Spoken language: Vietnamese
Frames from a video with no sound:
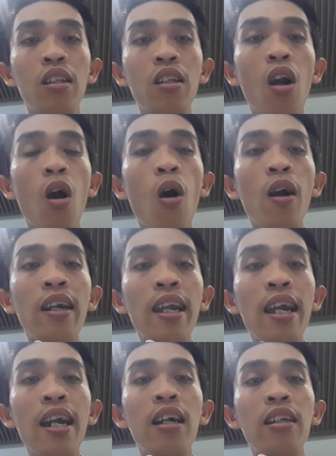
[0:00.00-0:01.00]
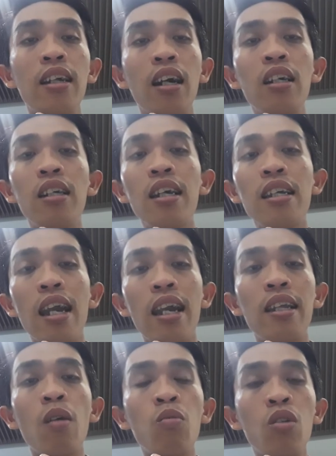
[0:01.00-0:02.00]
cho nghe những cái gì
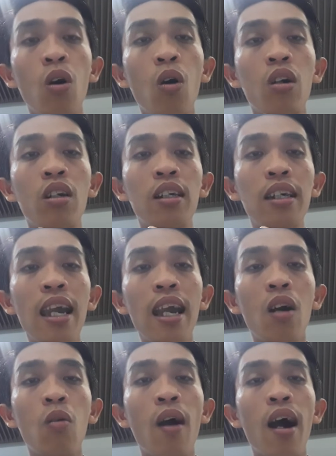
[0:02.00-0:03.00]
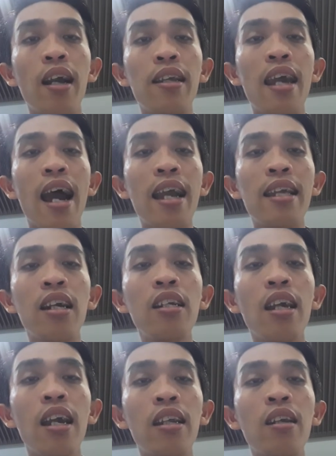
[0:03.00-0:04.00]
trong chùa được nghe và dạy những
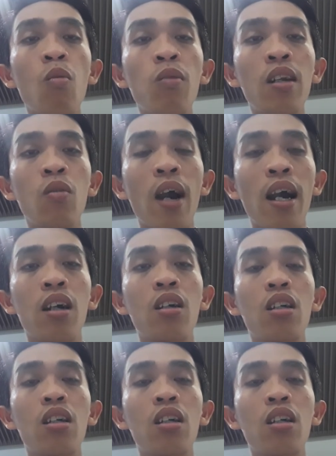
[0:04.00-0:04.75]
gì trong kinh Phật